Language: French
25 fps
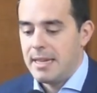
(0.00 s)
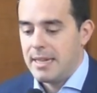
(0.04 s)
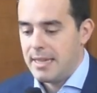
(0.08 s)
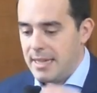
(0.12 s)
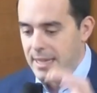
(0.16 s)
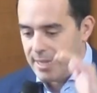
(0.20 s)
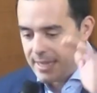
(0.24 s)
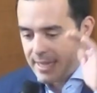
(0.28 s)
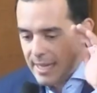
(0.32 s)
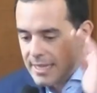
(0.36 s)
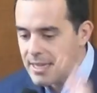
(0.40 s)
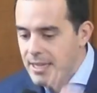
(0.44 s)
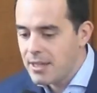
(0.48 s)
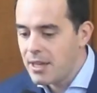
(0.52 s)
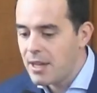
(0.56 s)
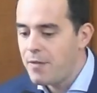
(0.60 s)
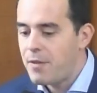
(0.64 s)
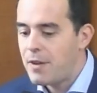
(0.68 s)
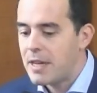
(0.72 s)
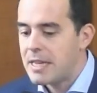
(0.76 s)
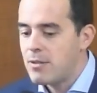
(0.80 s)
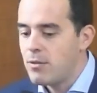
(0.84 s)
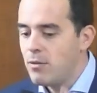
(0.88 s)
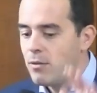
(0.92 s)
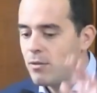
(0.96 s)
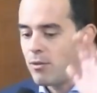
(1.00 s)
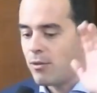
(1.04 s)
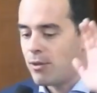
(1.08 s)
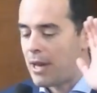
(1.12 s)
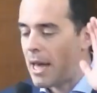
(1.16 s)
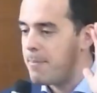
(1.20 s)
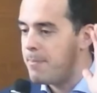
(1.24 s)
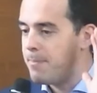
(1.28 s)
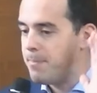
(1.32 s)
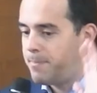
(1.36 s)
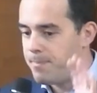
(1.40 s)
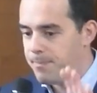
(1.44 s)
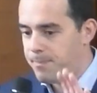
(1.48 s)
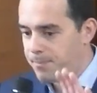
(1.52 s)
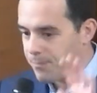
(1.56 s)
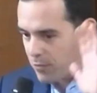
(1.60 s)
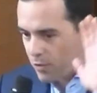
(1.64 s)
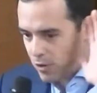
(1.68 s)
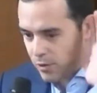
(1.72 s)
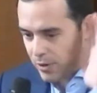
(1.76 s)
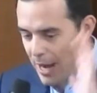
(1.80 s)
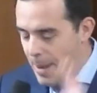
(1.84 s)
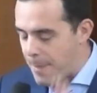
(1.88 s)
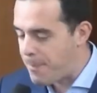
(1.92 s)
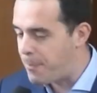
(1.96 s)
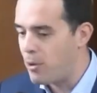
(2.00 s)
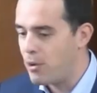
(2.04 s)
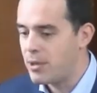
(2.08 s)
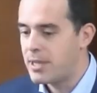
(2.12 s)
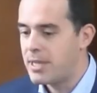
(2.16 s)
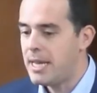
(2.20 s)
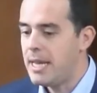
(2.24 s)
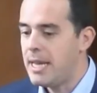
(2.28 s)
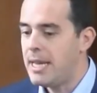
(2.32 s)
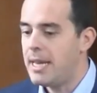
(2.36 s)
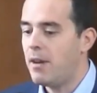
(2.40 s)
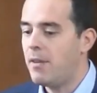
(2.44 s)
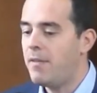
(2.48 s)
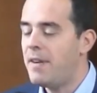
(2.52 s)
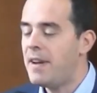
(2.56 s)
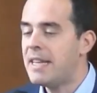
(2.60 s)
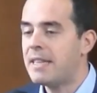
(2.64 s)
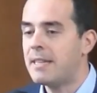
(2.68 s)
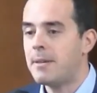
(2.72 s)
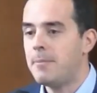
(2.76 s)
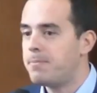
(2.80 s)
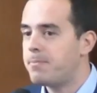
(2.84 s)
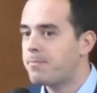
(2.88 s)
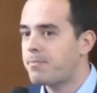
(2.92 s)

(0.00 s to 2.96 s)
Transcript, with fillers: Et ça, c'est une réflexion qu'on a qu'on a posée et en fait,